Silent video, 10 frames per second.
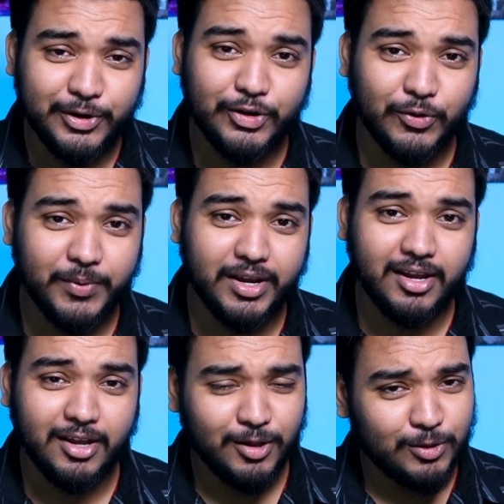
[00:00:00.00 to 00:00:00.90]
वीडियो पे
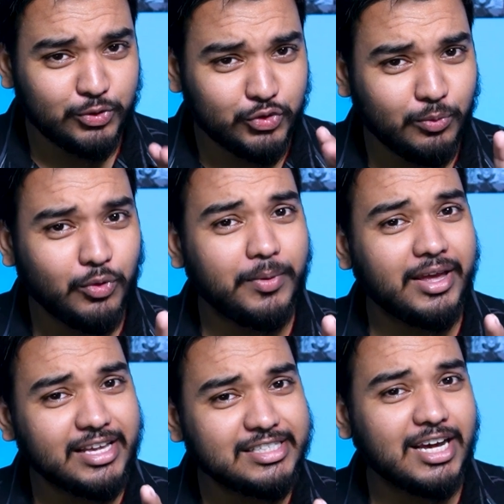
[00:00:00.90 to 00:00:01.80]
तुमको भी
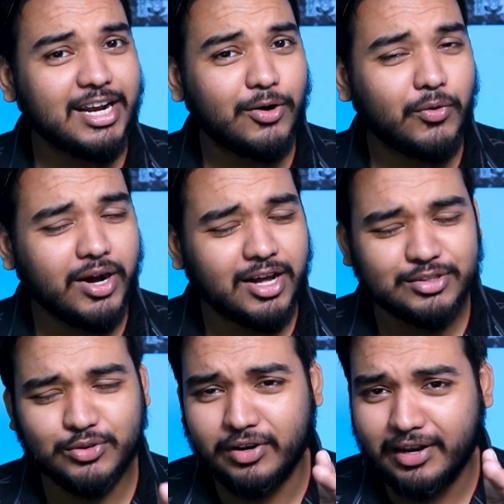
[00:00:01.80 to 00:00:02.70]
यही जानना होगा
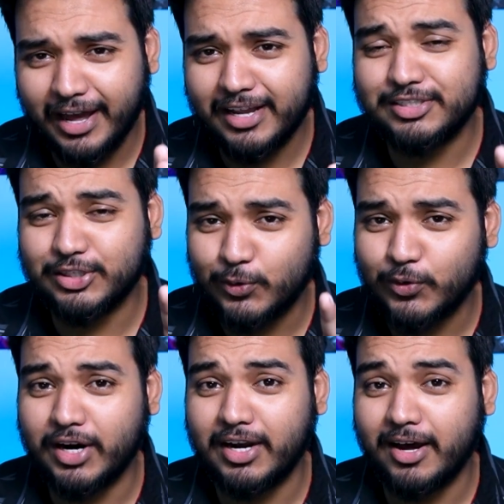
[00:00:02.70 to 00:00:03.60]
तो लाइक जरूर
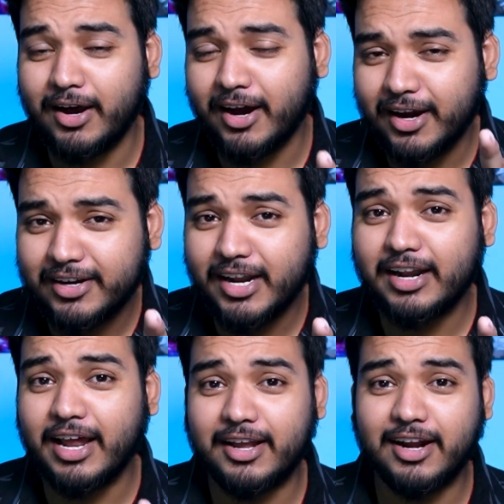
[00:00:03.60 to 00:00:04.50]
करना हंड्रेड
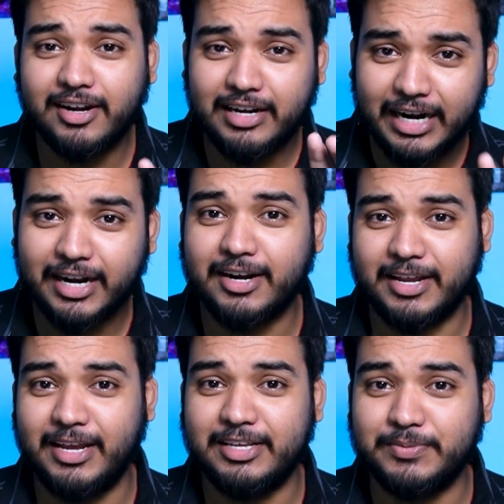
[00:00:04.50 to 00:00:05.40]
लाइक का टारगेट
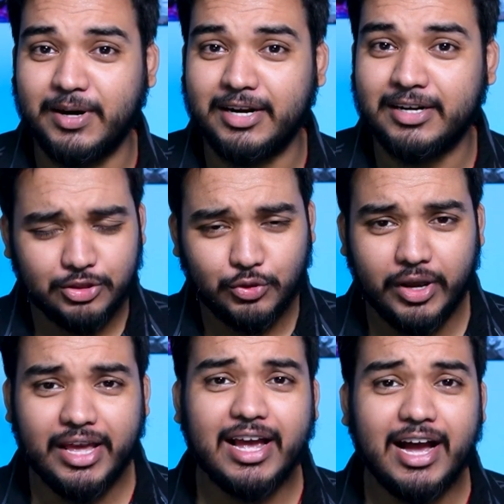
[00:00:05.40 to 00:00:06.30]
रखे हैं इस बार तो हे